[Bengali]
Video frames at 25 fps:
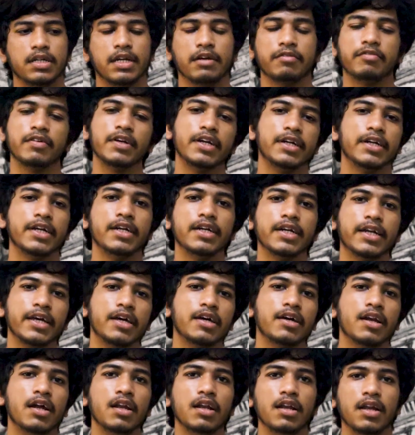ডেফিনিট
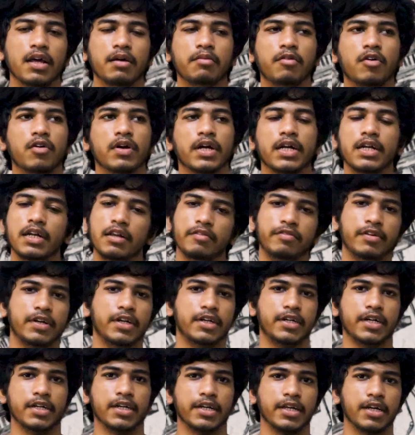ইন্টিগ্রাল এবং
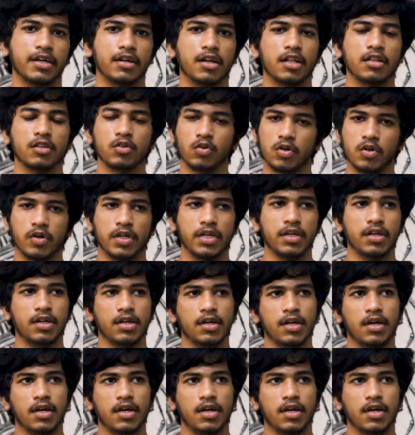ইনডেফিনিট ইন্টিগ্রাল দুটোই